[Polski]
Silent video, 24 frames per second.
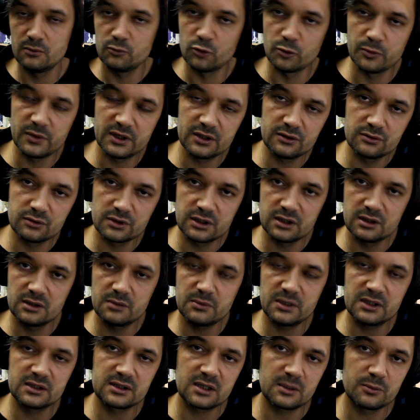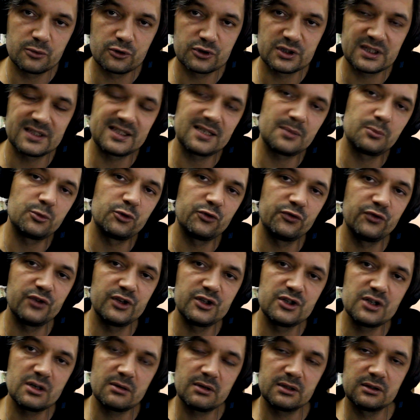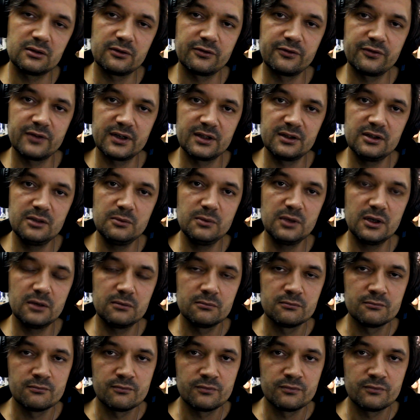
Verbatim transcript: momentu, kiedy Matka Boża zapowiedziała to w Fatimie,